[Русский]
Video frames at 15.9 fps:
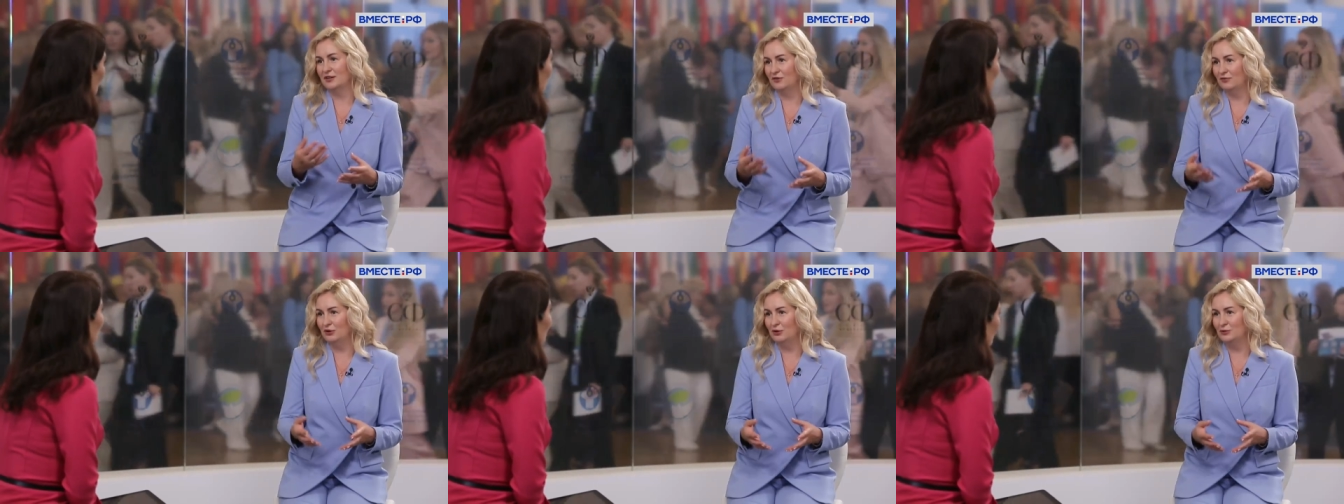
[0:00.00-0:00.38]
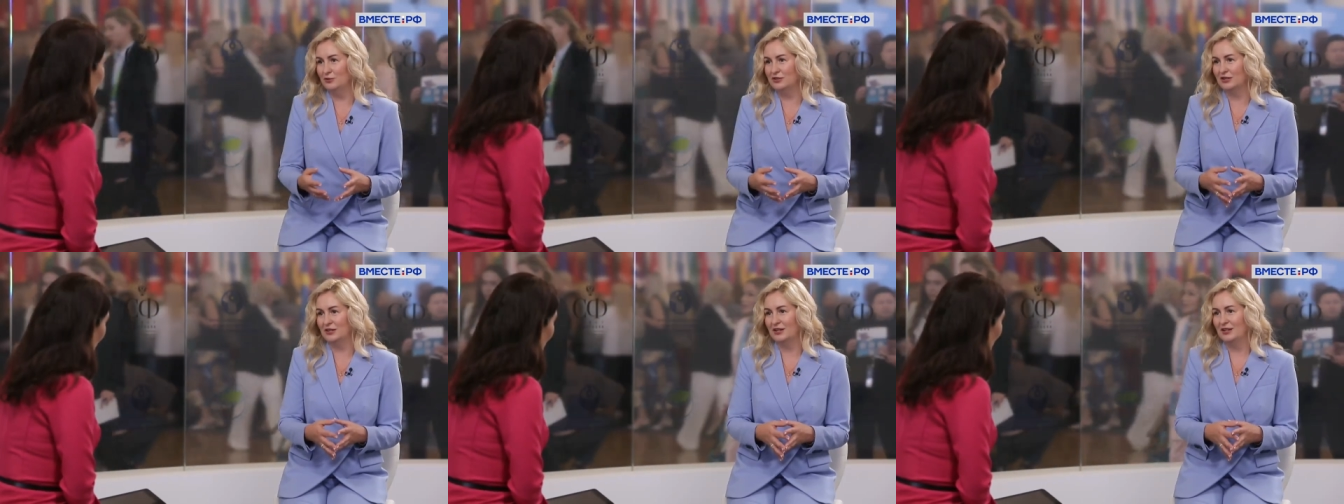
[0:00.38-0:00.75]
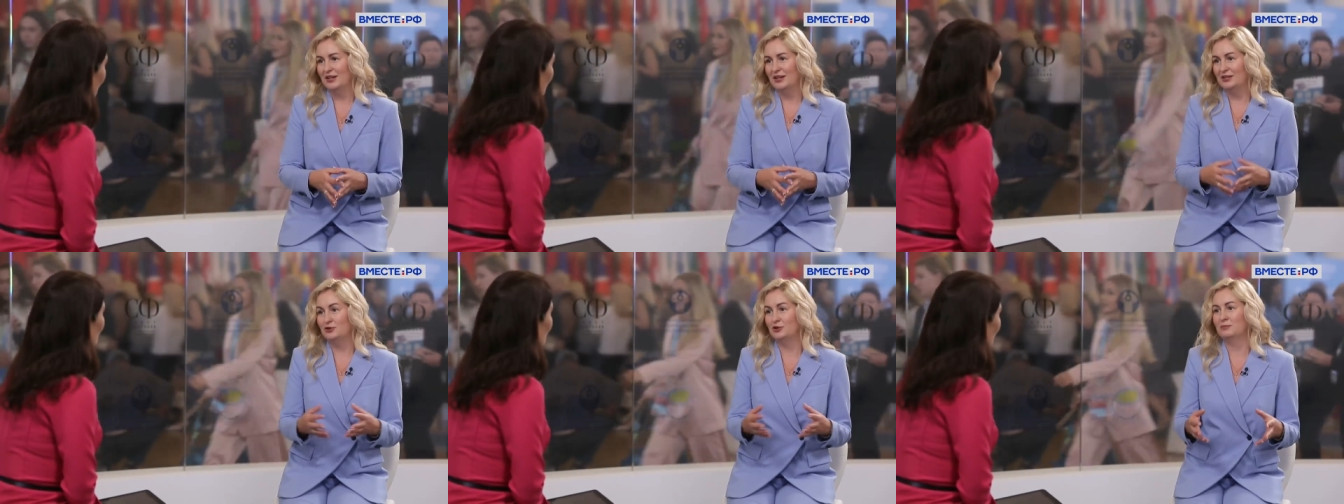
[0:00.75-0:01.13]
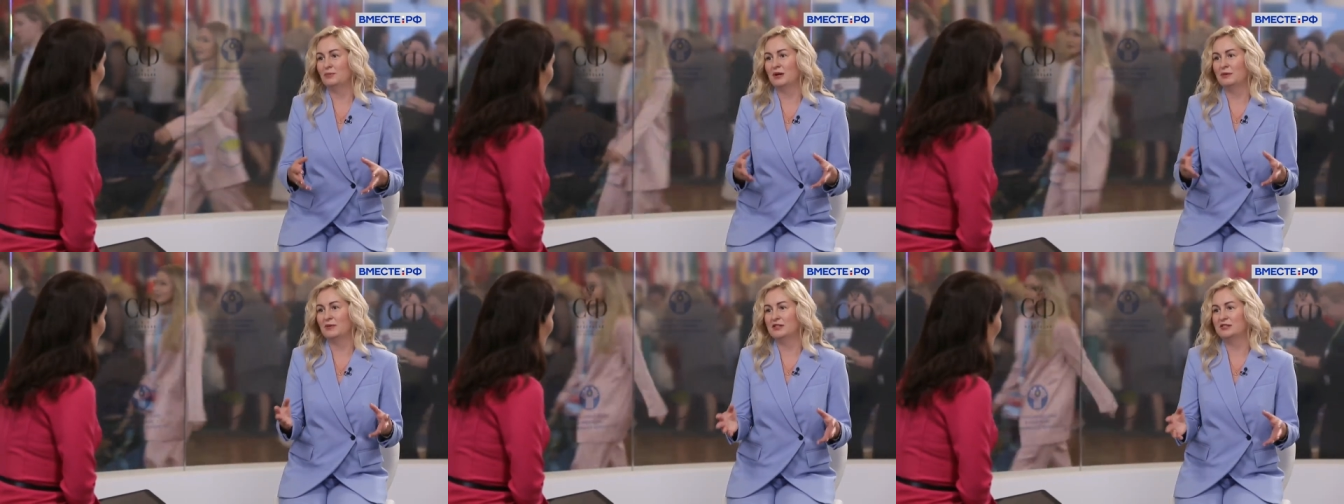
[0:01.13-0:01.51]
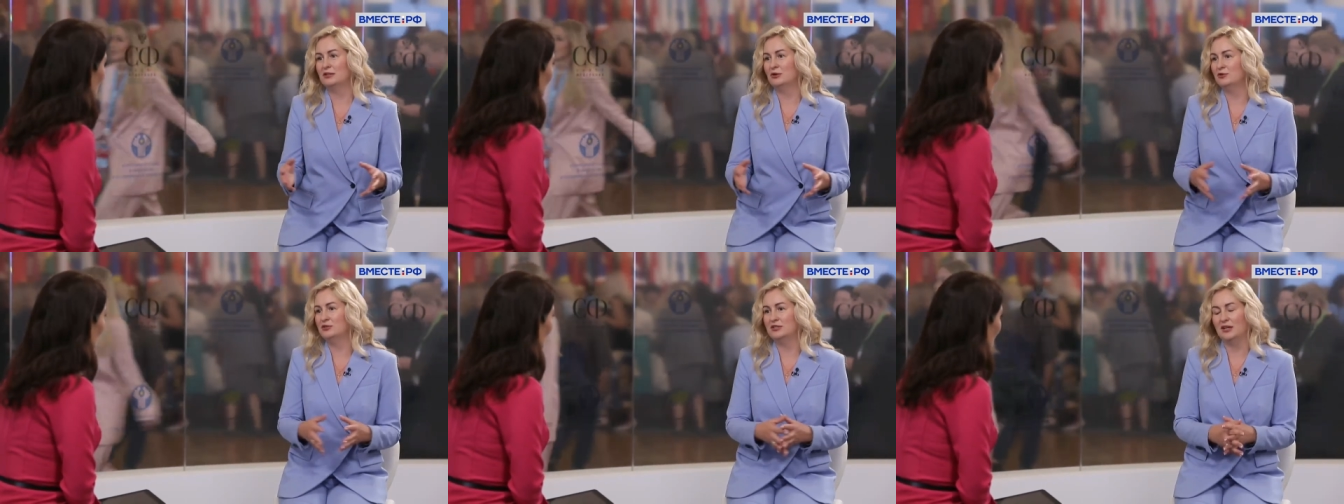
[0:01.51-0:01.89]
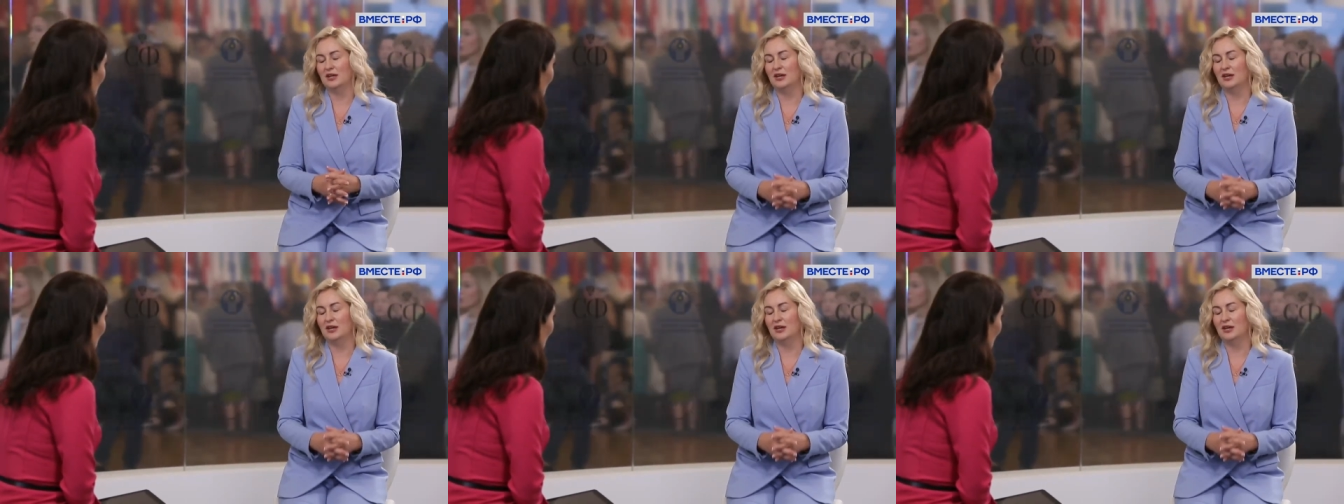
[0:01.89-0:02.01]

в людях – идет борьба за людей.